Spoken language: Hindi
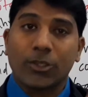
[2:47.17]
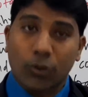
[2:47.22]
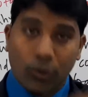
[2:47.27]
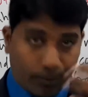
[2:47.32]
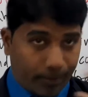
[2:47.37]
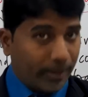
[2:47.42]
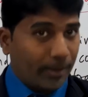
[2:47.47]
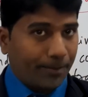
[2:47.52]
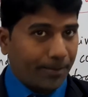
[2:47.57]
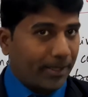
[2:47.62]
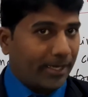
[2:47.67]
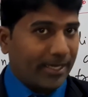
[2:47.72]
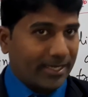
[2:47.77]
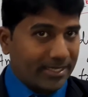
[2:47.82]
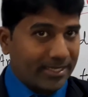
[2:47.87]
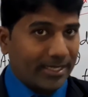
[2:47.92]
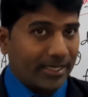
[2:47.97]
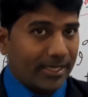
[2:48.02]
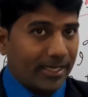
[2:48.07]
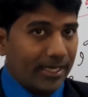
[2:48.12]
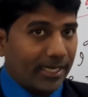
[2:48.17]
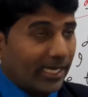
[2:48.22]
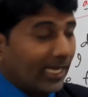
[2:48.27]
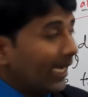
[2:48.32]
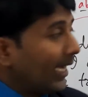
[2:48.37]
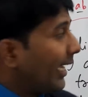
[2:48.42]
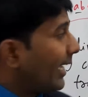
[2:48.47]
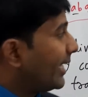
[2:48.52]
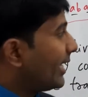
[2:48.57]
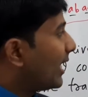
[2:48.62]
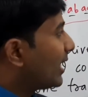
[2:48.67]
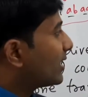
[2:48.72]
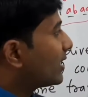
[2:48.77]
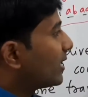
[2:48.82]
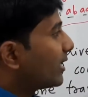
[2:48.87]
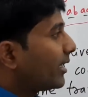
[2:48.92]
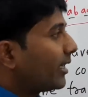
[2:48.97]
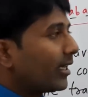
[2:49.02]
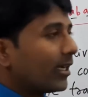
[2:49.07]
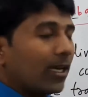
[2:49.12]
स्टॉपिंग प्लेस ठीक है याद
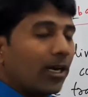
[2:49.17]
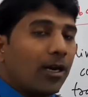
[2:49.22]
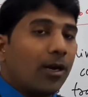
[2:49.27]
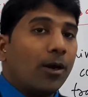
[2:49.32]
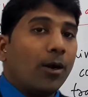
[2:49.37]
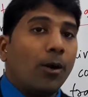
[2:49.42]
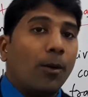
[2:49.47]
रखिएगा